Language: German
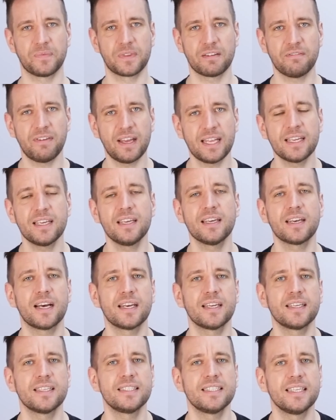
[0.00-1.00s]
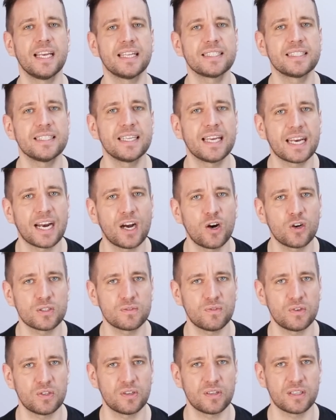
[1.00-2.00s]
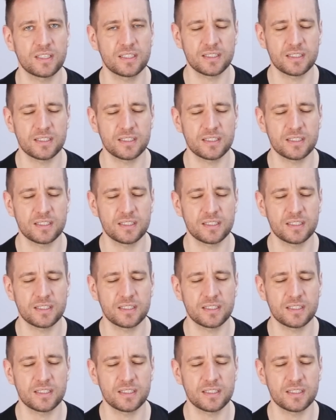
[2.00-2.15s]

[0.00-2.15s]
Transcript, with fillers: wenn gerade das Jetzt eine Herausforderung